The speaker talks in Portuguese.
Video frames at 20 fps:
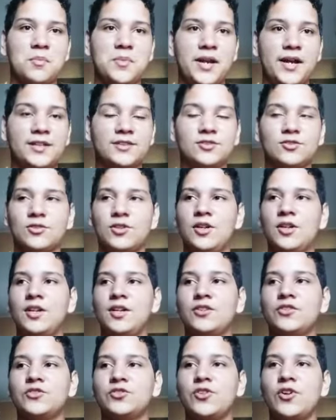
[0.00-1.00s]
Eu preciso
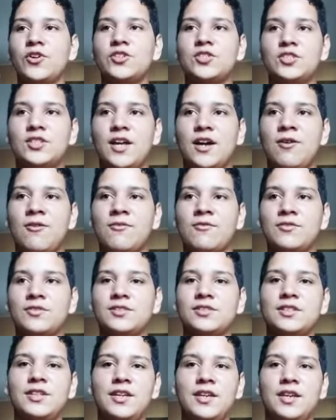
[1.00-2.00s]
só do seu
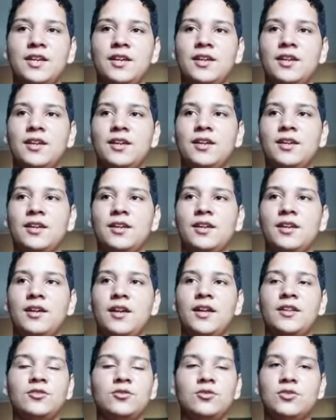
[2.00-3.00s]
abraço. Só de estar tá
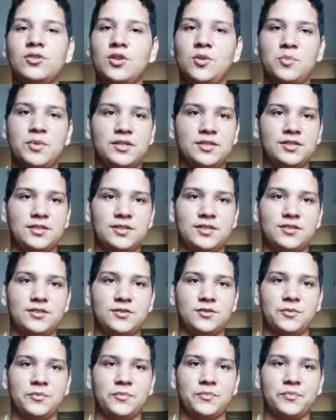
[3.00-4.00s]
com você
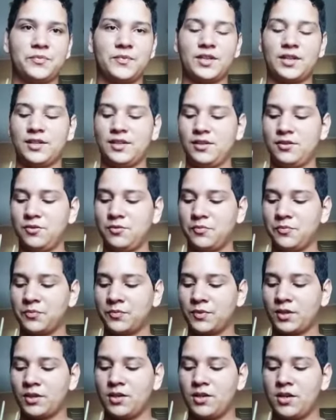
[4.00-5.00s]
é tudo que eu
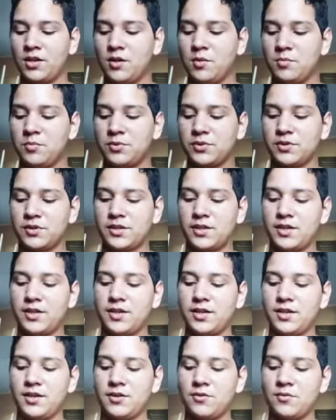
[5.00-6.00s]
preciso,
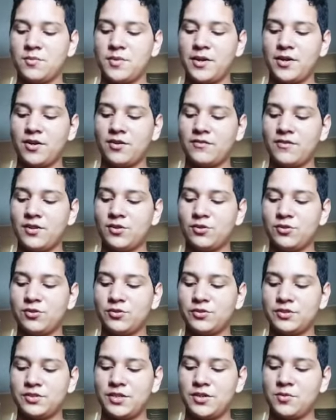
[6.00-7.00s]
entendeu?
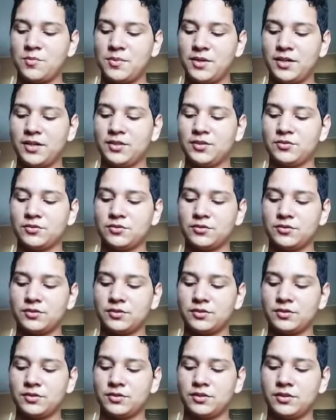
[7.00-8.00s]
Porque o maior
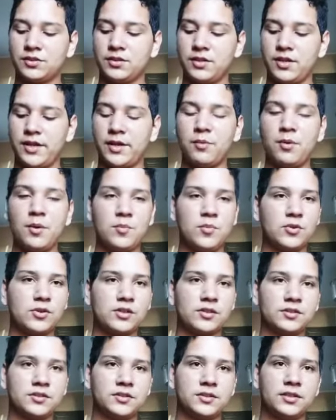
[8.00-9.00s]
valor do ser humano
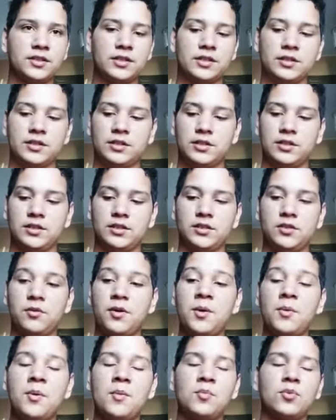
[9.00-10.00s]
é o
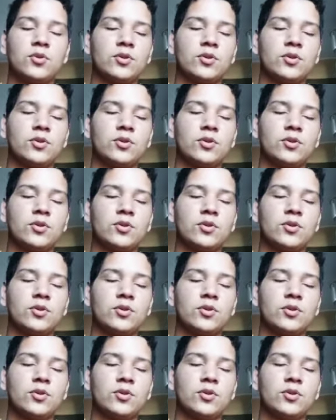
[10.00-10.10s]
amor.